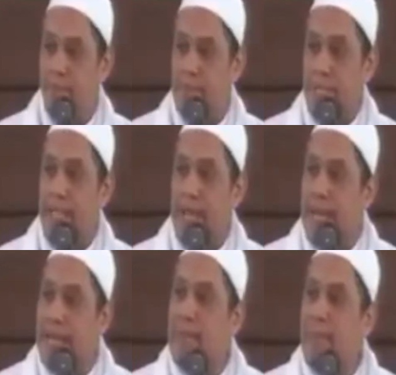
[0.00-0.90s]

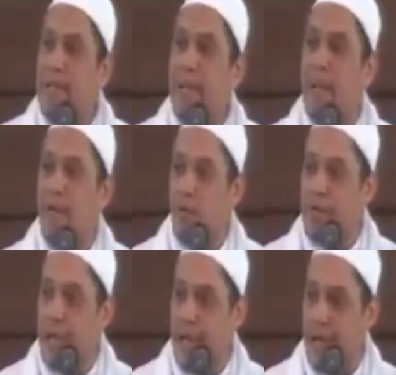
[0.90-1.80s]
tatkala dia meninggal
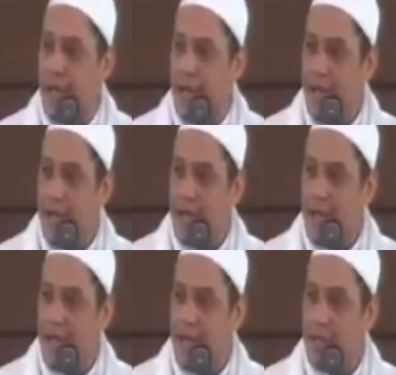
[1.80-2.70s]
dunia
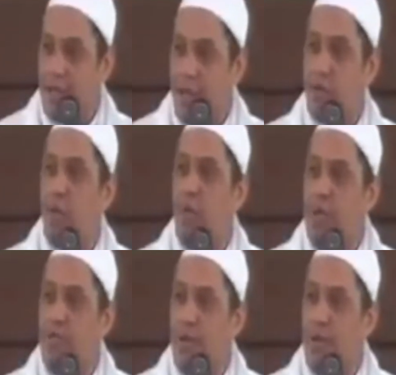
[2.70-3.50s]
Rasulullah